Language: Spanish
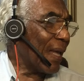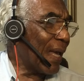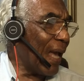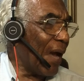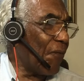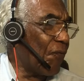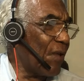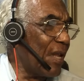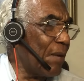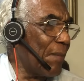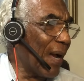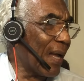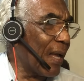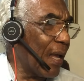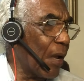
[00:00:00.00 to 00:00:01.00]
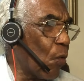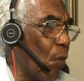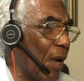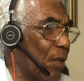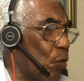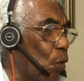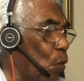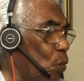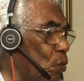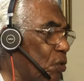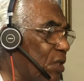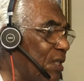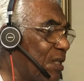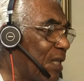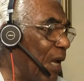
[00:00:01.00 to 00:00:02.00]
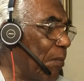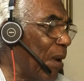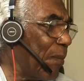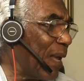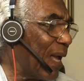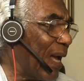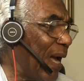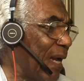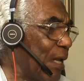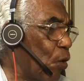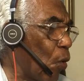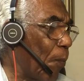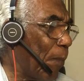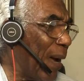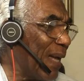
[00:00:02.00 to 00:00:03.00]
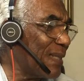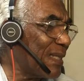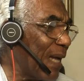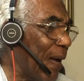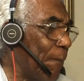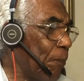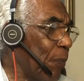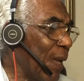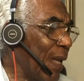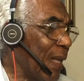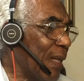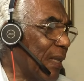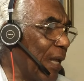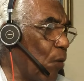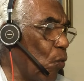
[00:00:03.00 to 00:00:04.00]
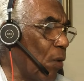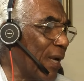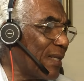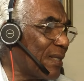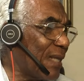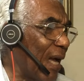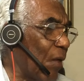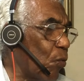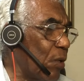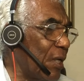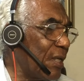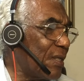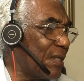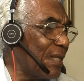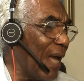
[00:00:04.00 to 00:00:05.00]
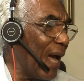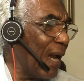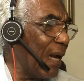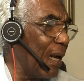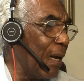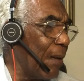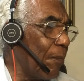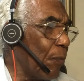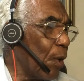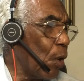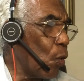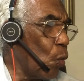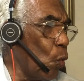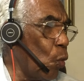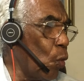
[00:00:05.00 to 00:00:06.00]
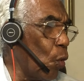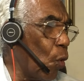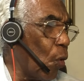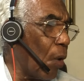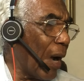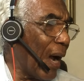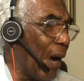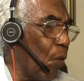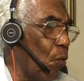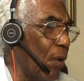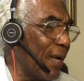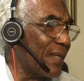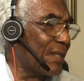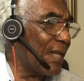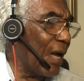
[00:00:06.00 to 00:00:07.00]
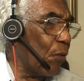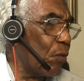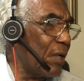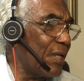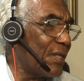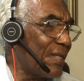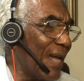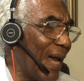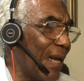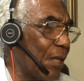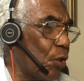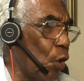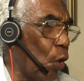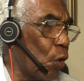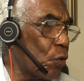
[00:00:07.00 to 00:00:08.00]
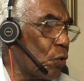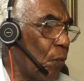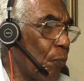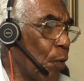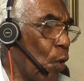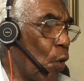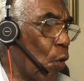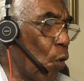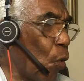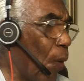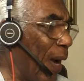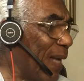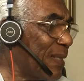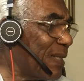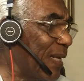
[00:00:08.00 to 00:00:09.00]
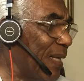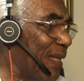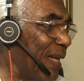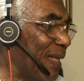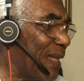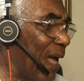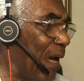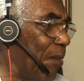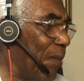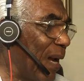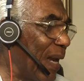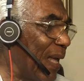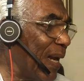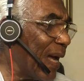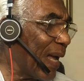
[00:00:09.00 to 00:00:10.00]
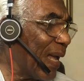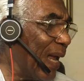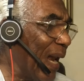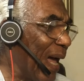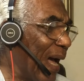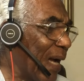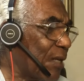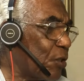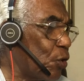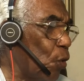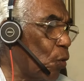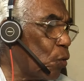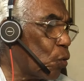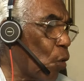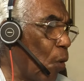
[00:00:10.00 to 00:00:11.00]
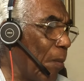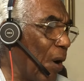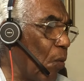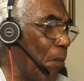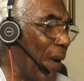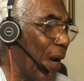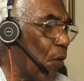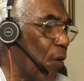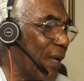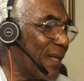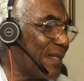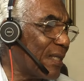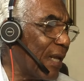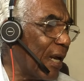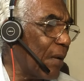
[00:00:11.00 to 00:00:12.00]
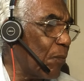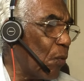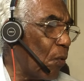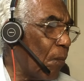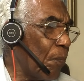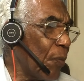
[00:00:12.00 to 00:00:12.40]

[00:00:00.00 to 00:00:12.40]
que afirma que cuando un sistema mecánico pasa de un estado inicial 1 a un estado inicial 2, lo hace de tal manera que la acción toma un valor extremo,